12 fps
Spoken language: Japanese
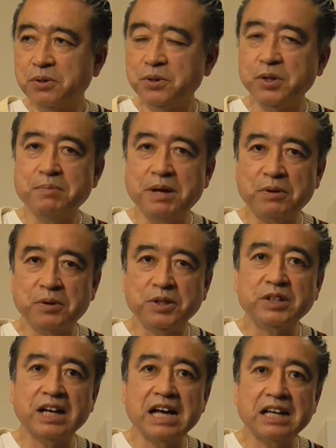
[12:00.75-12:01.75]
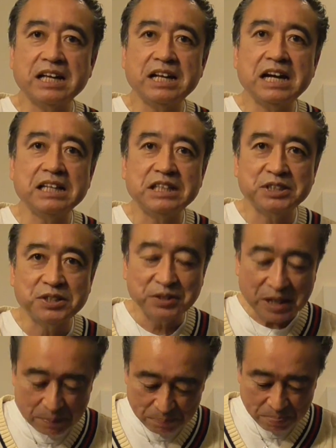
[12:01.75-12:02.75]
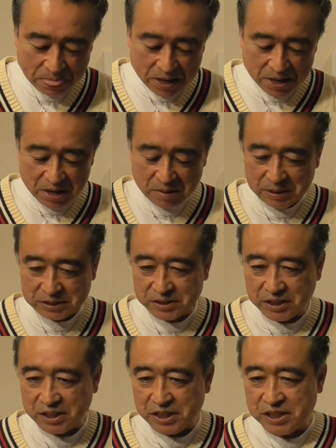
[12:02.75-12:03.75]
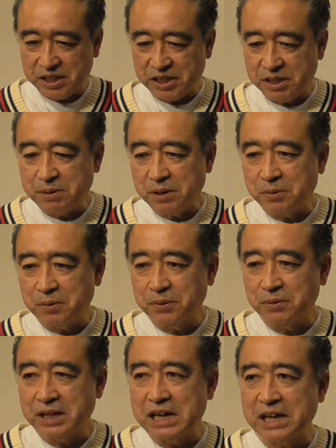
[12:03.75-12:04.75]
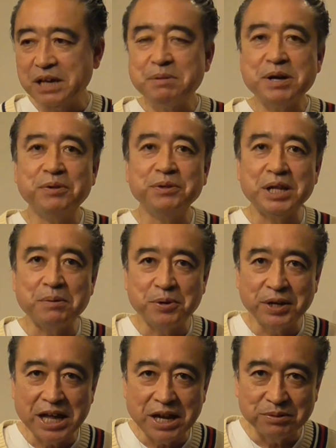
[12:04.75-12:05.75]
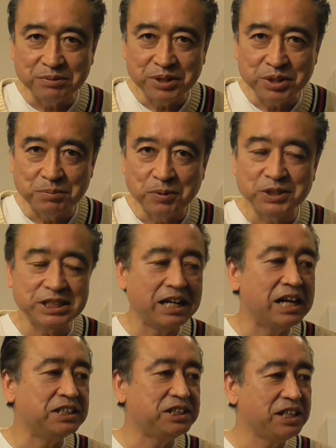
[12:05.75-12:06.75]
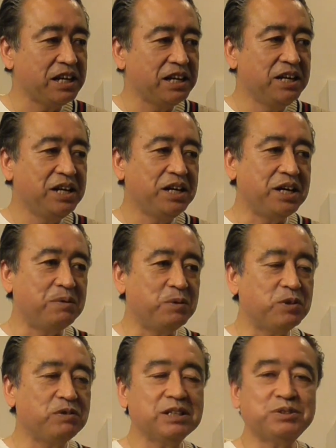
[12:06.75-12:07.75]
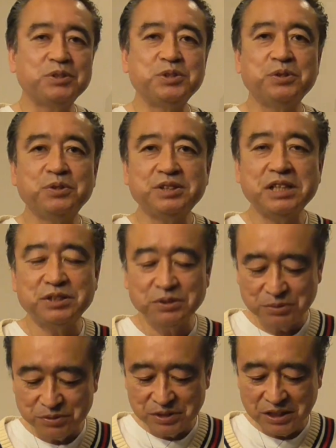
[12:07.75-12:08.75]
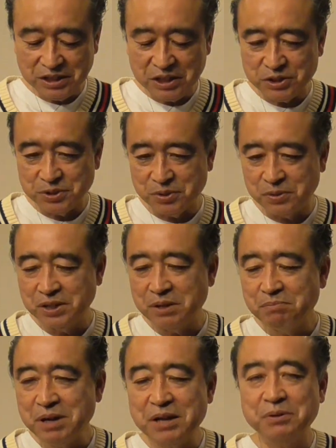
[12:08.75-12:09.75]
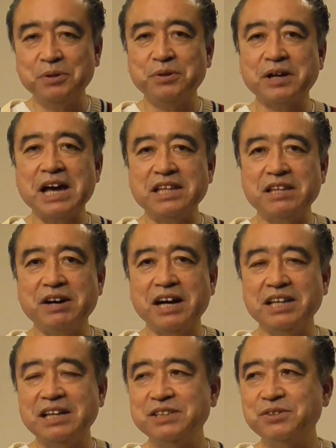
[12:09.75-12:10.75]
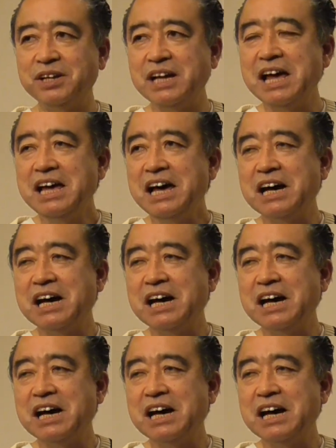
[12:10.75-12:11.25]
のこと今のことって関係ないですよね別に今のことを書けば読んでもらえるっていうもんじゃないしね、えー、僕はその小説風に26年前のことを書いたわけそれが